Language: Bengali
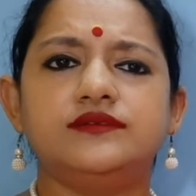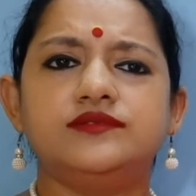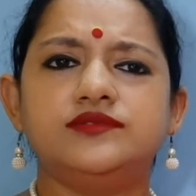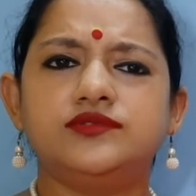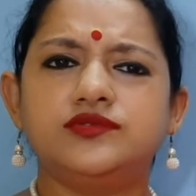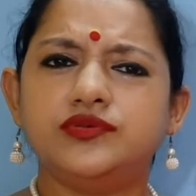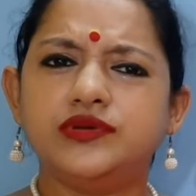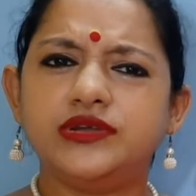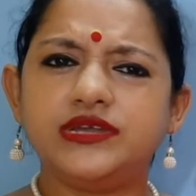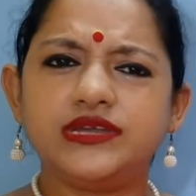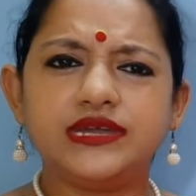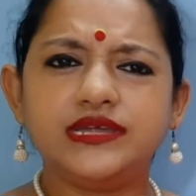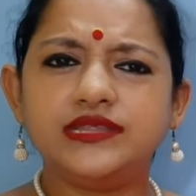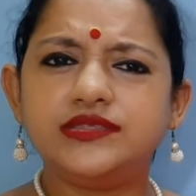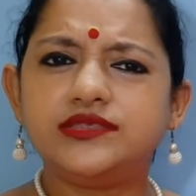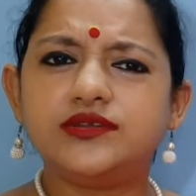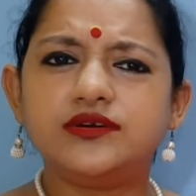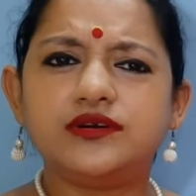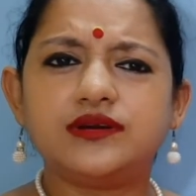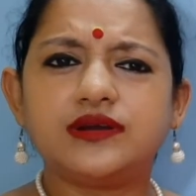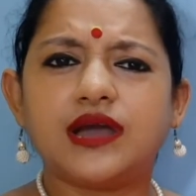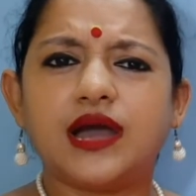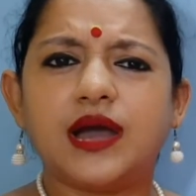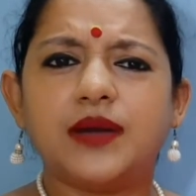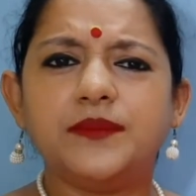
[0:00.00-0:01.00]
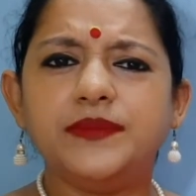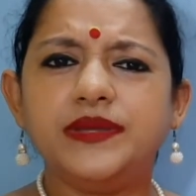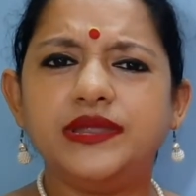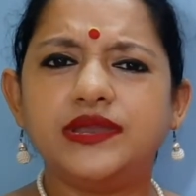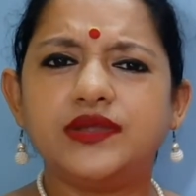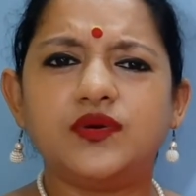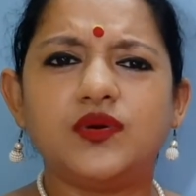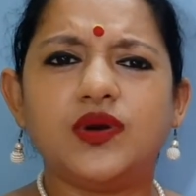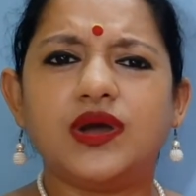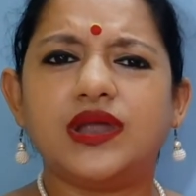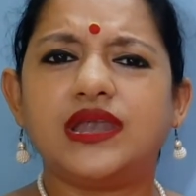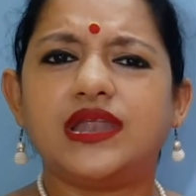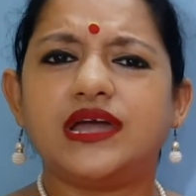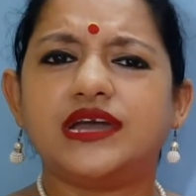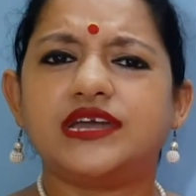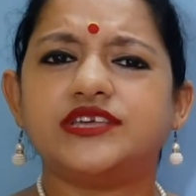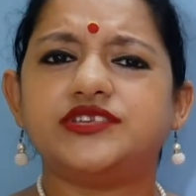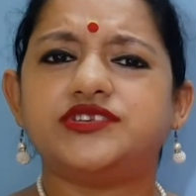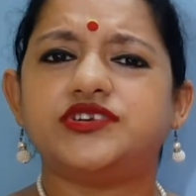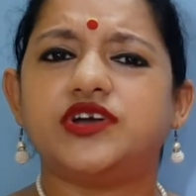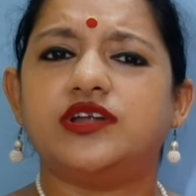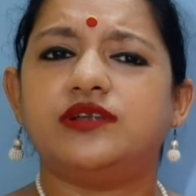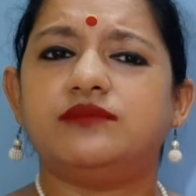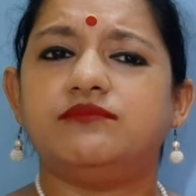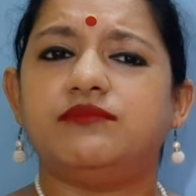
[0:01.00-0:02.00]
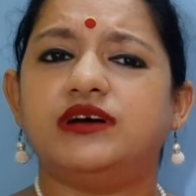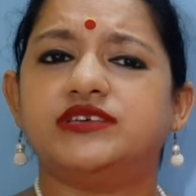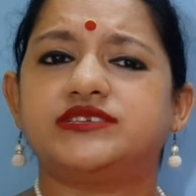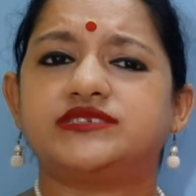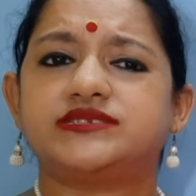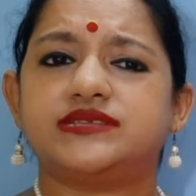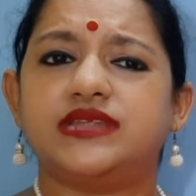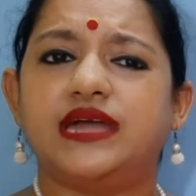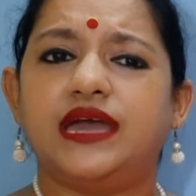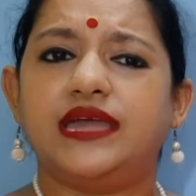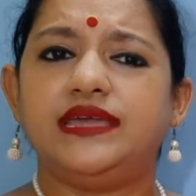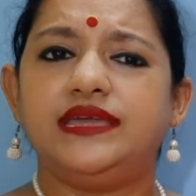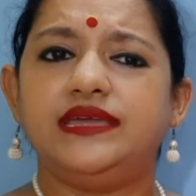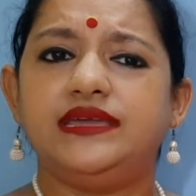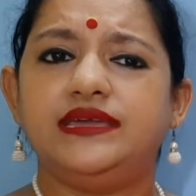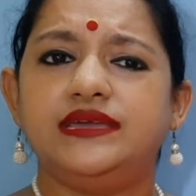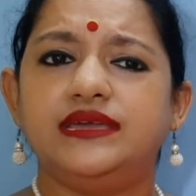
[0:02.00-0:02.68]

তুই কিন্তু কামিন হওয়ার লাগে জন্মাস নাই